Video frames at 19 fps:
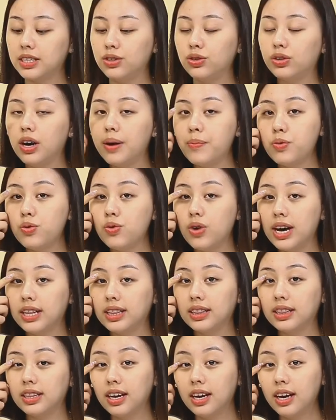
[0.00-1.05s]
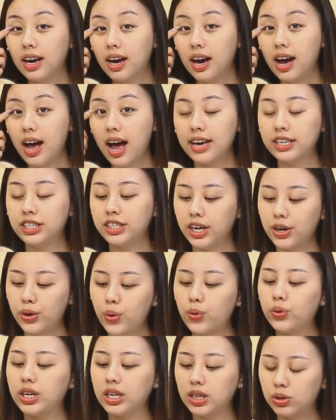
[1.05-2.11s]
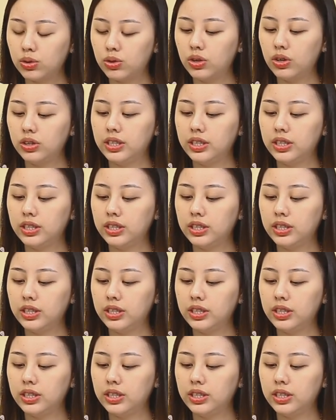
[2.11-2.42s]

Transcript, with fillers: juga buat eyeshadow gitu.